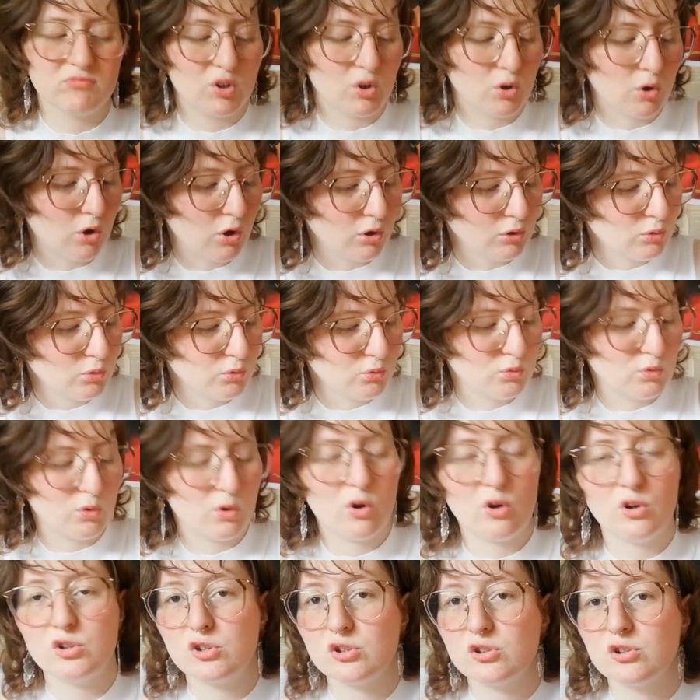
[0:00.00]
Rock ou
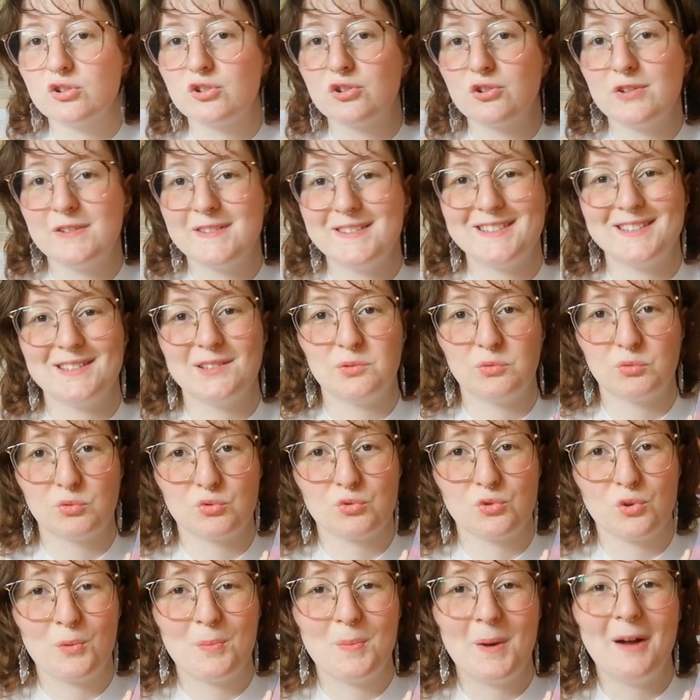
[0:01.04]
Roche, je ne sais
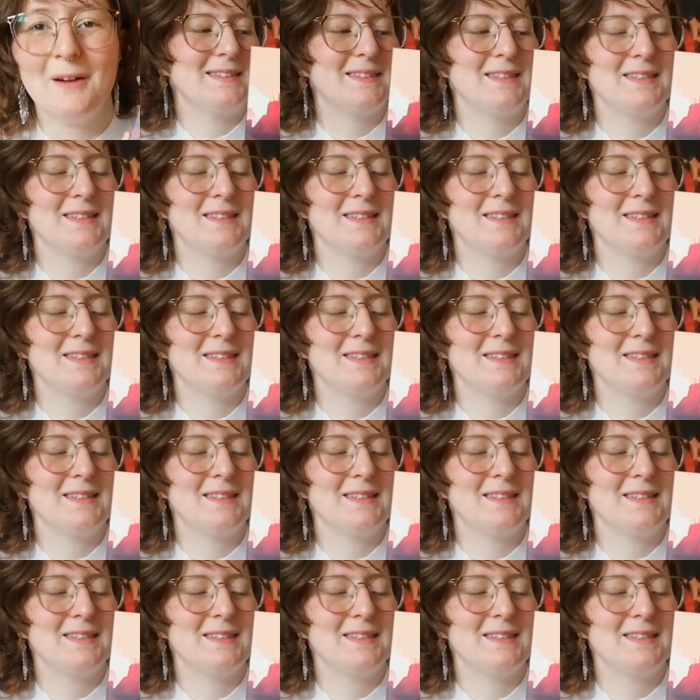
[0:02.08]
toujours pas.